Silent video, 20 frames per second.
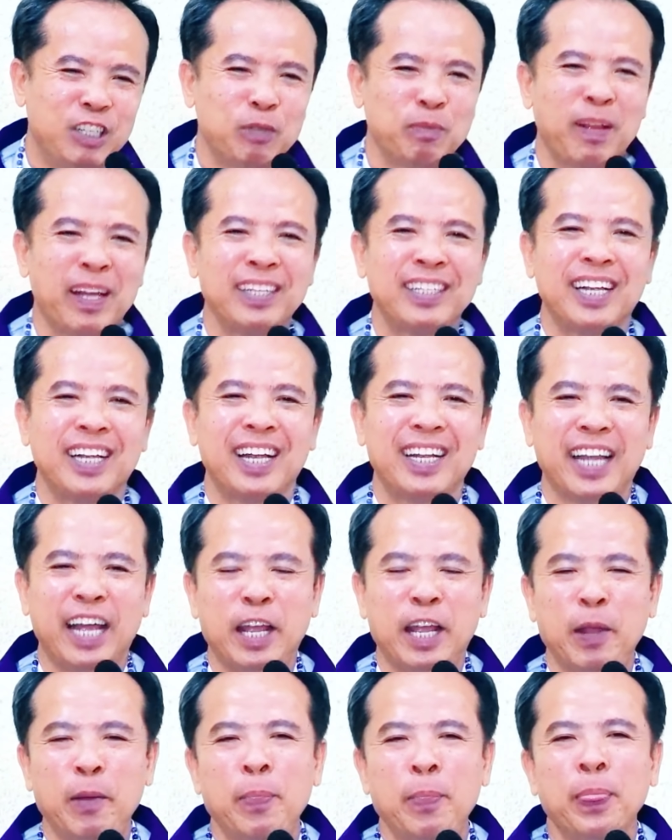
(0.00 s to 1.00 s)
chúng ta sẽ
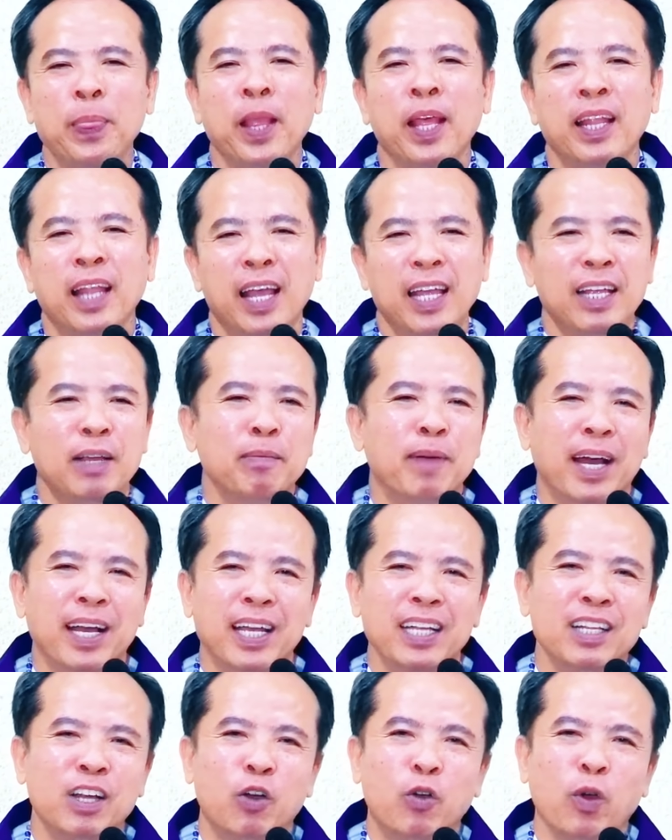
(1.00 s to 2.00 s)
thấy thế nhưng mà
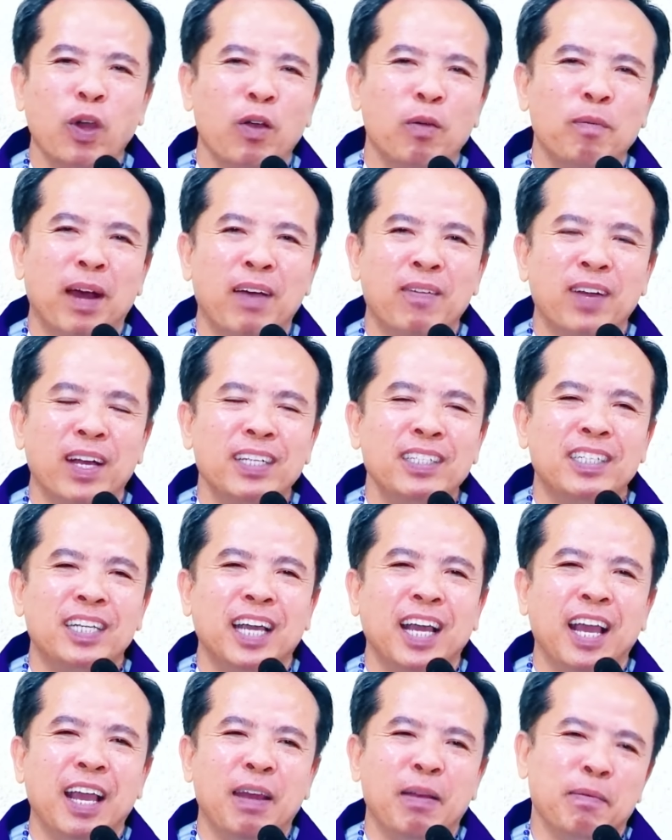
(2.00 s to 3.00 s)
kính thưa quý ông bà và anh chị
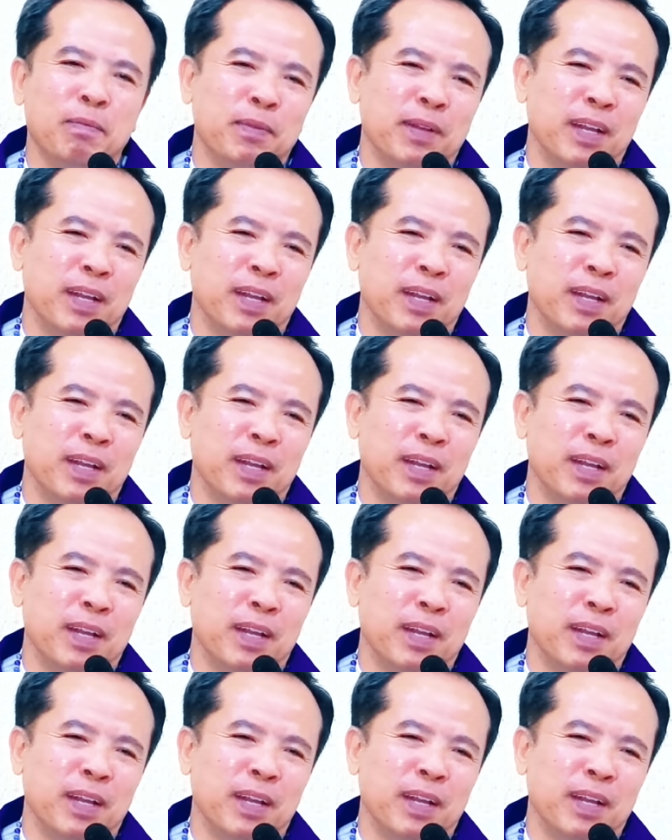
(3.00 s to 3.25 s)
em